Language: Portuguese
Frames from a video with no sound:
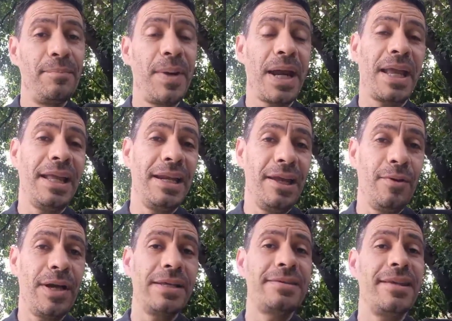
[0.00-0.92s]
para quem
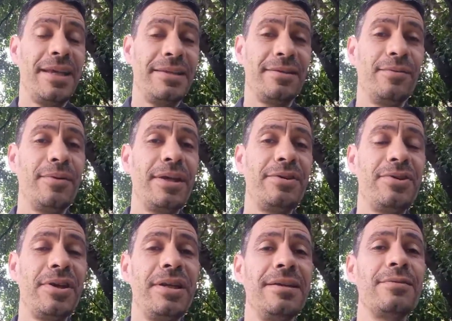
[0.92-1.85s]
leu a essência do
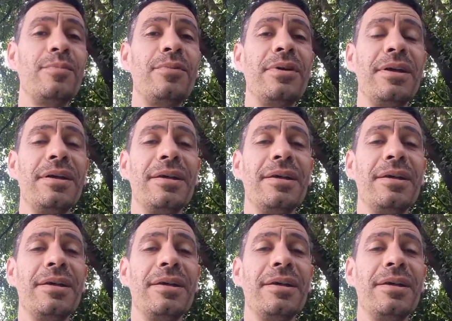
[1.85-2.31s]
cristianismo,